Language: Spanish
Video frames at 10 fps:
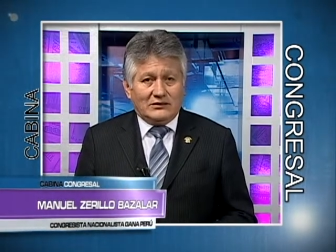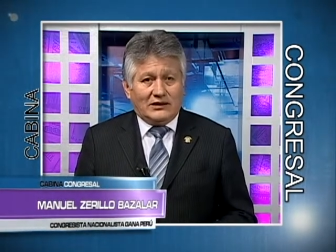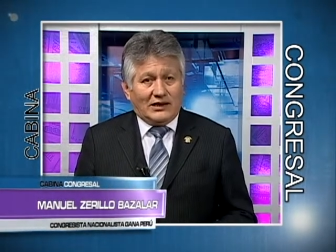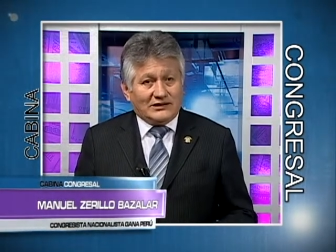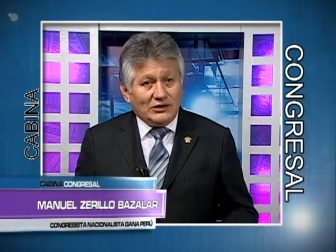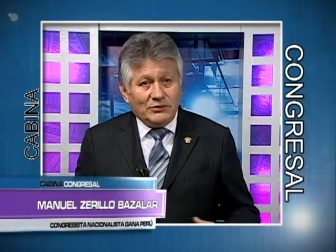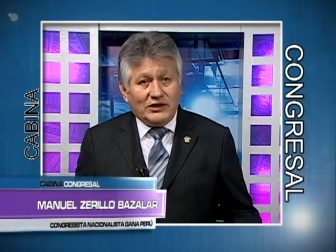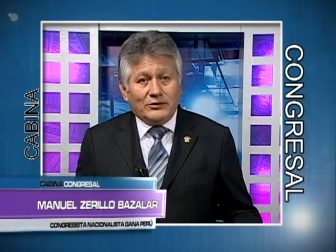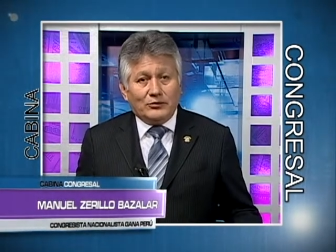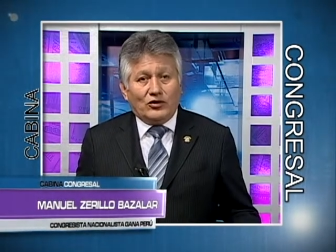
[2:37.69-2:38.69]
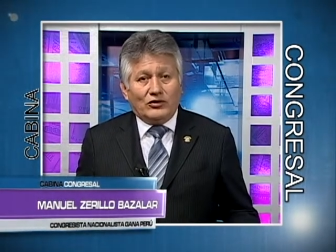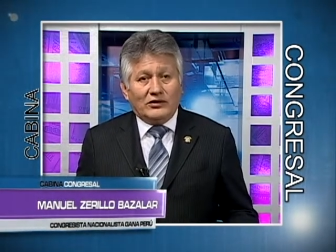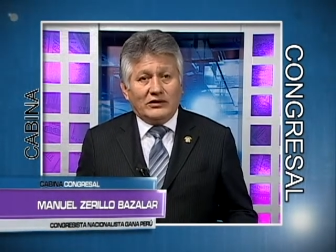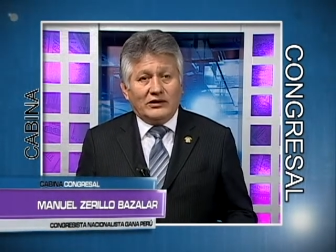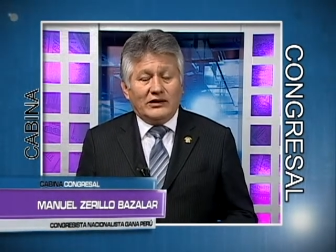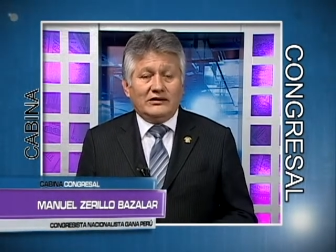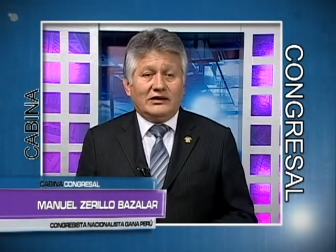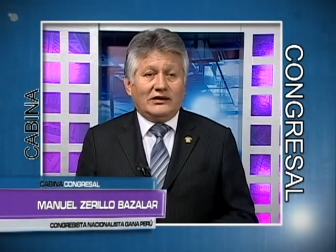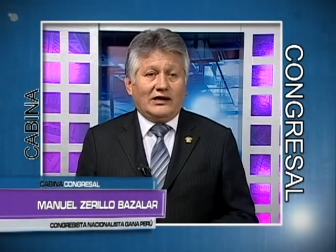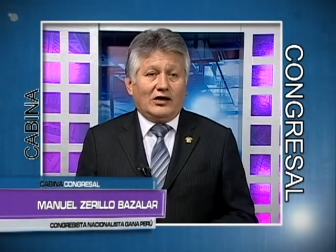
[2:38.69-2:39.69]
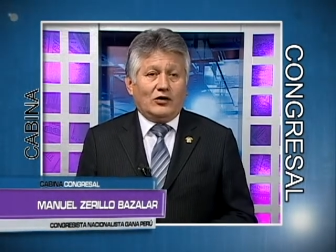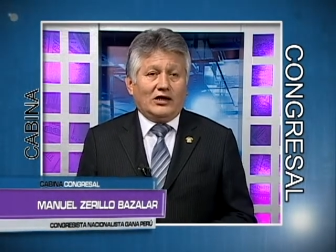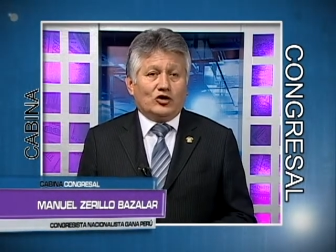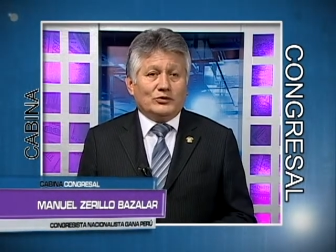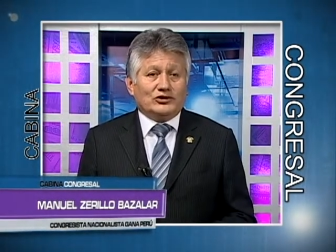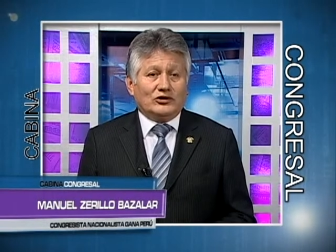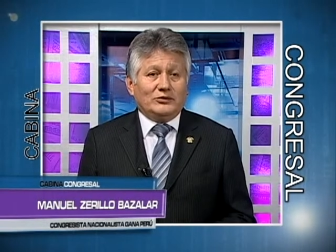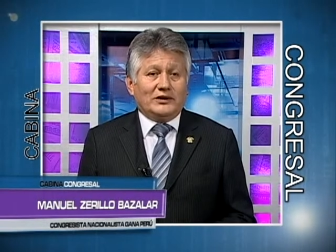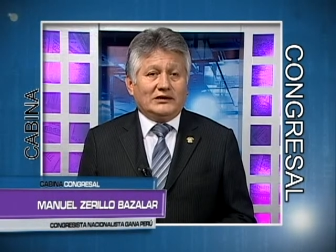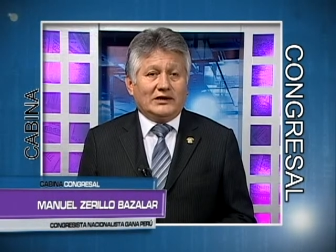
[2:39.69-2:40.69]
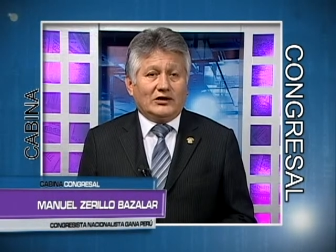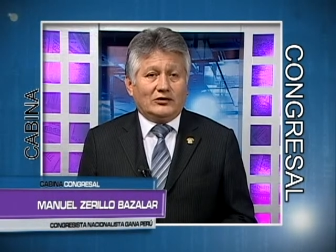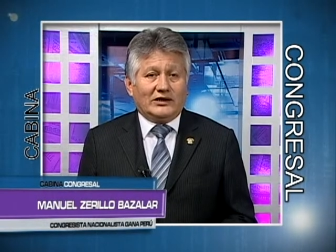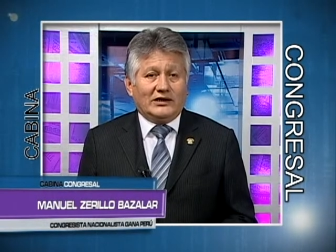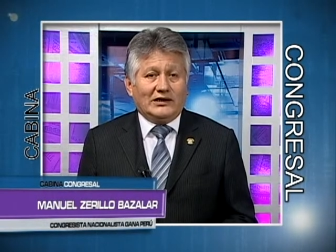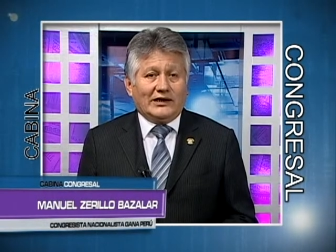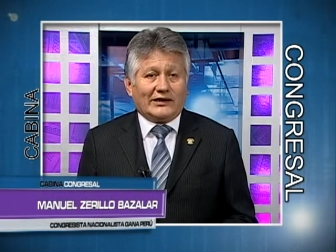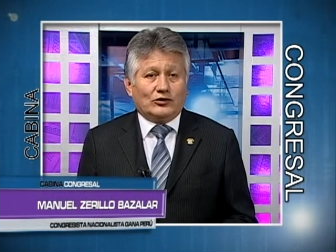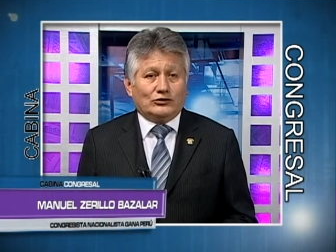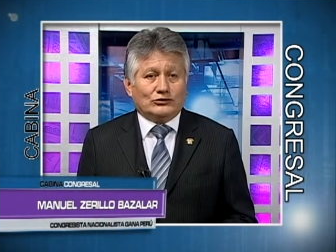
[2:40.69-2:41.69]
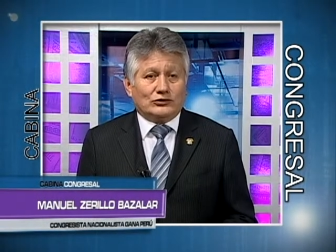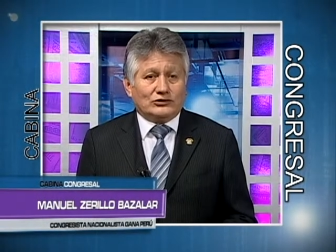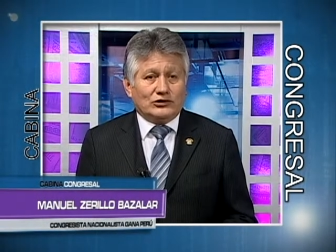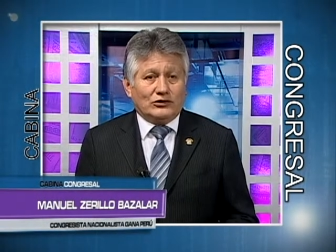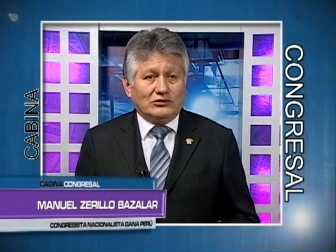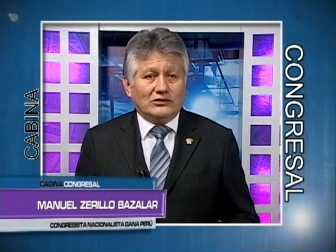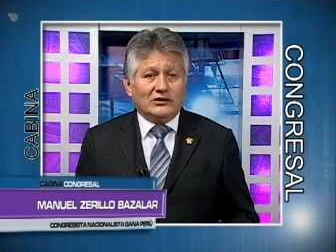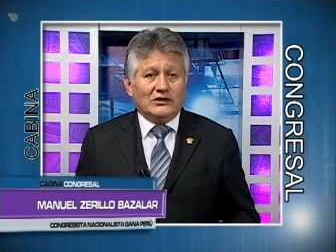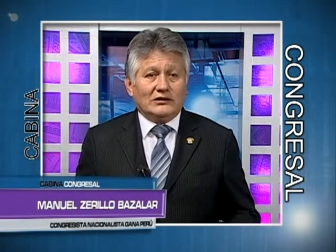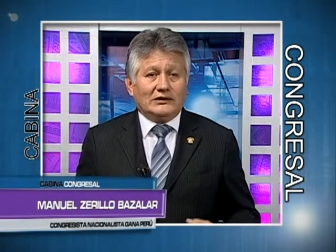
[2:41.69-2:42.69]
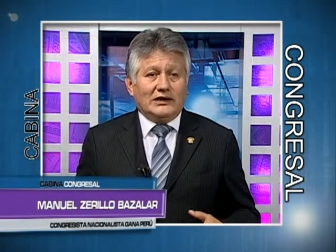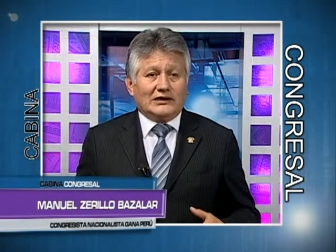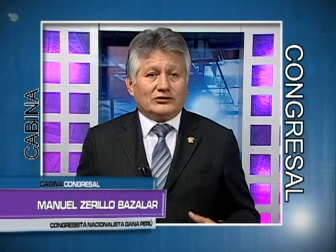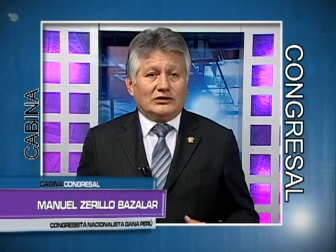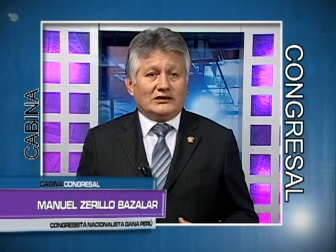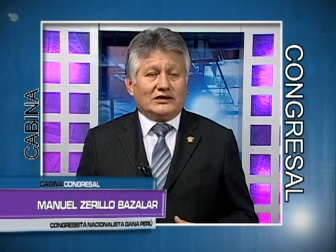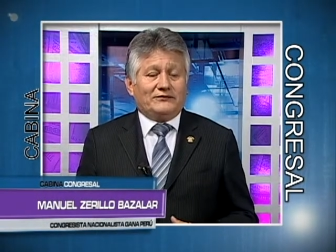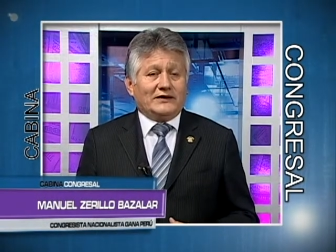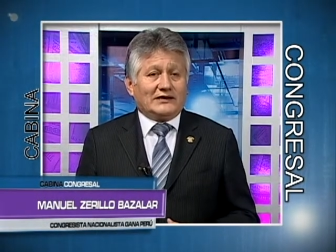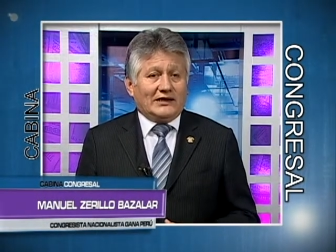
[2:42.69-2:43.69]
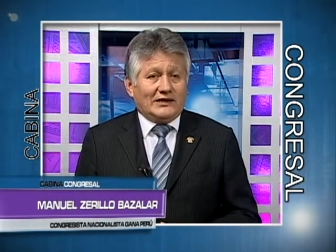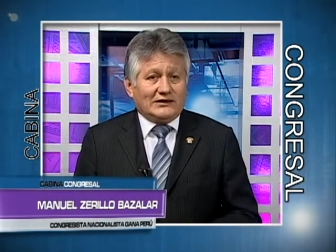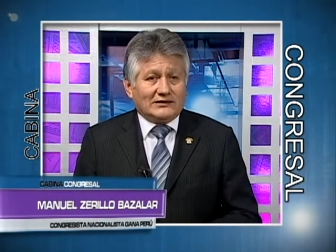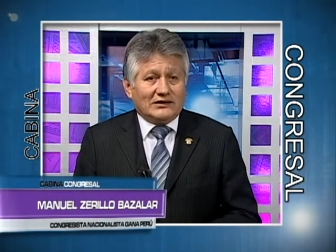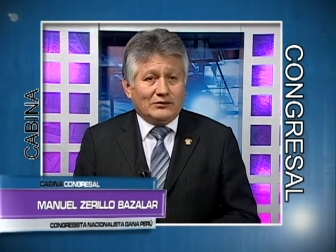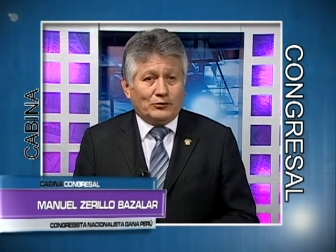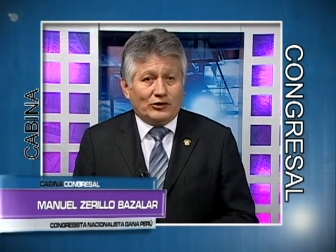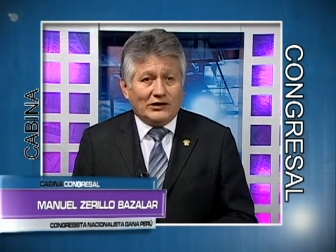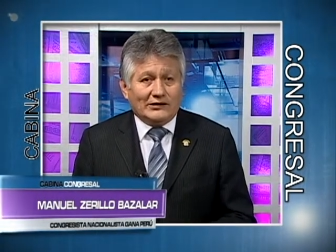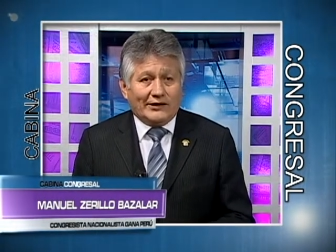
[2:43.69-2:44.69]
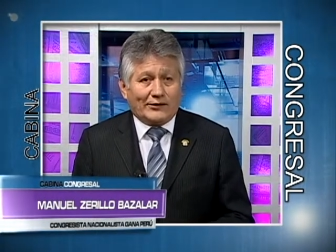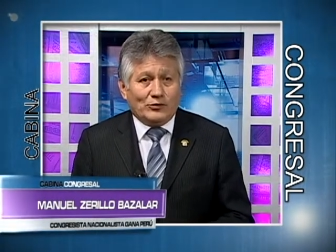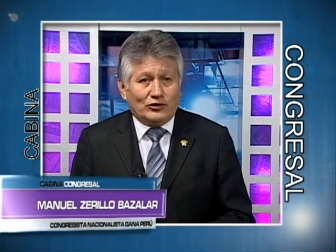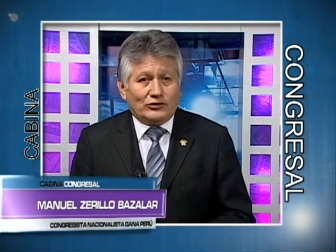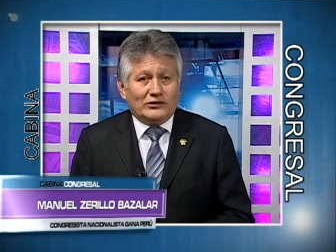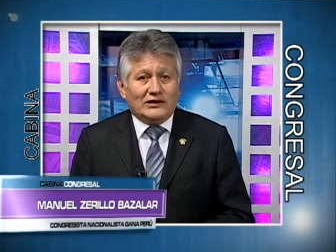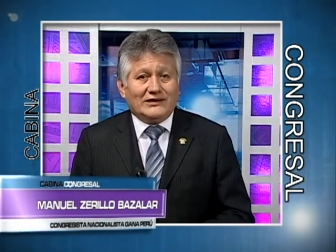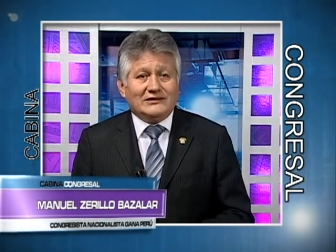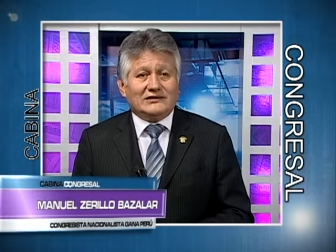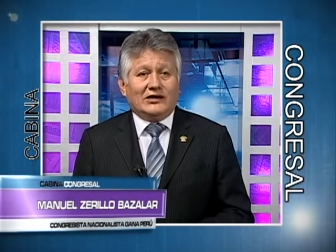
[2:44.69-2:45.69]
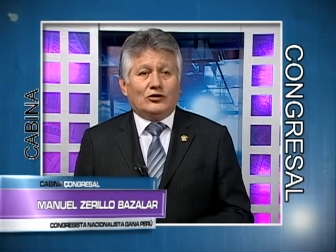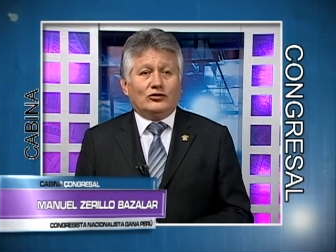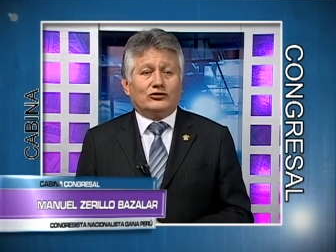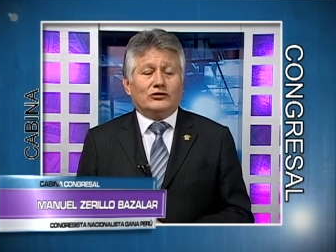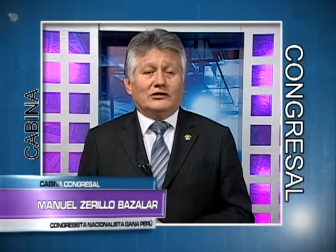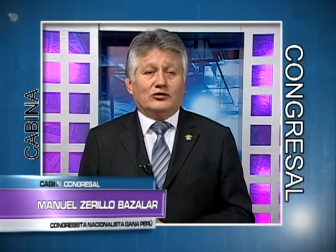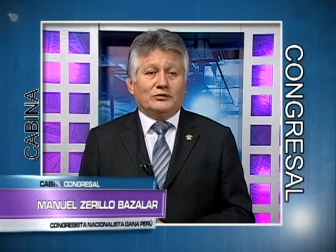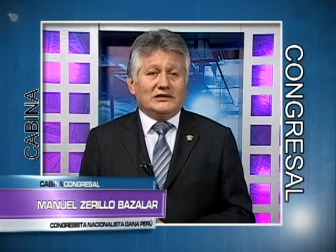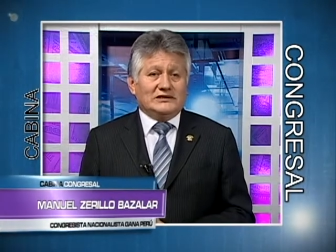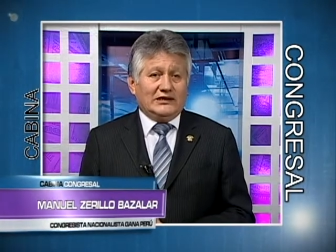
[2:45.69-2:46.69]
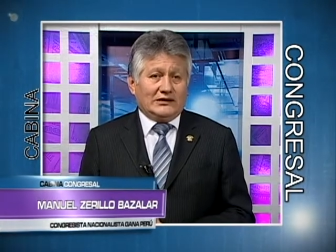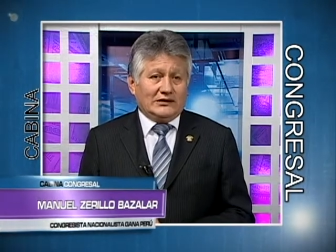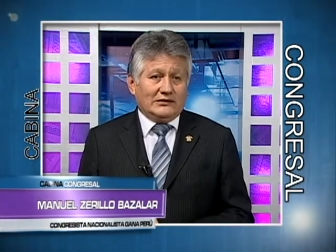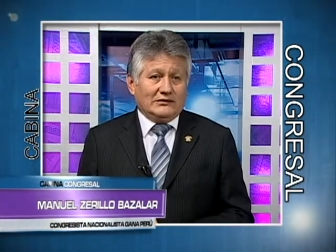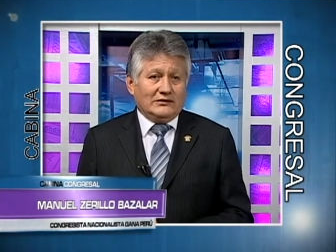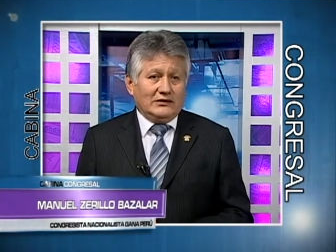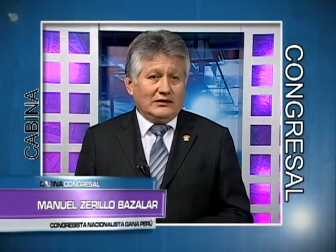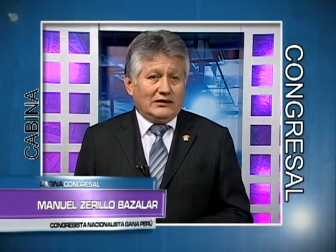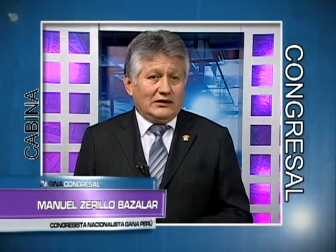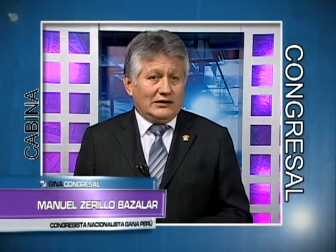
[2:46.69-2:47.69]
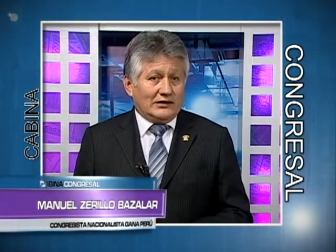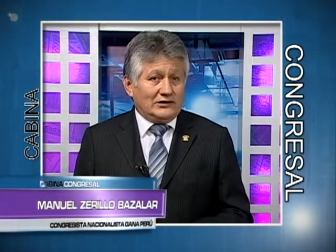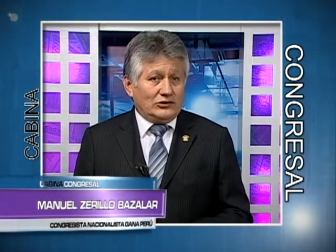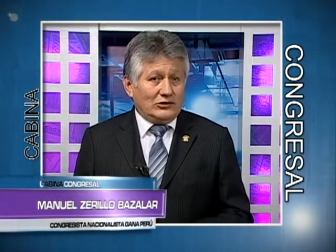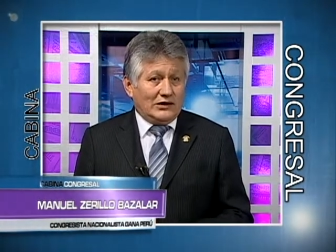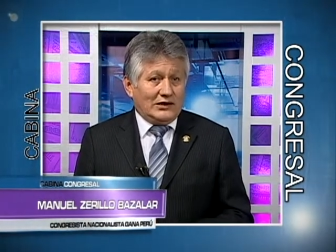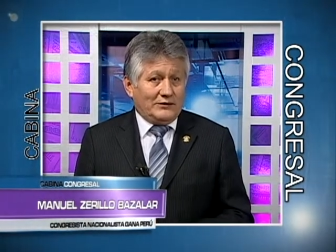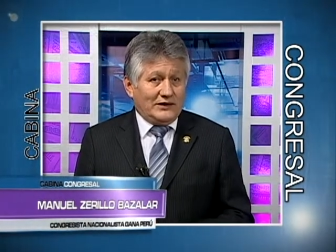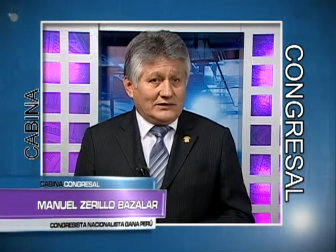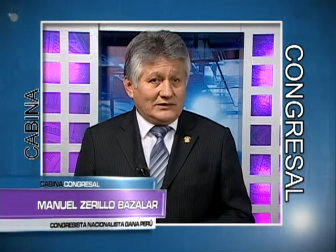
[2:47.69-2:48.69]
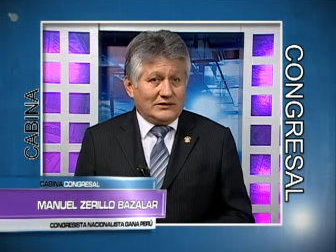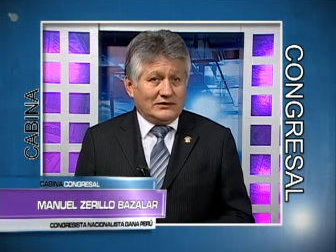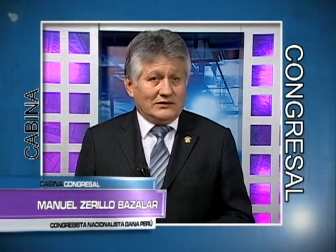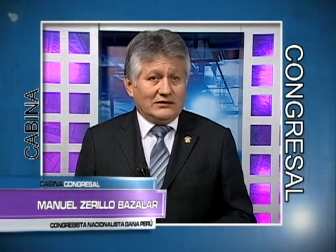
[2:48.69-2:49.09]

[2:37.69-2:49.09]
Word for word: Asimismo, He integrado la Comisión Investigadora de la Reconstrucción de las Zonas Afectadas por el terremoto del 15 de agosto del 2007, ejercicio a la vez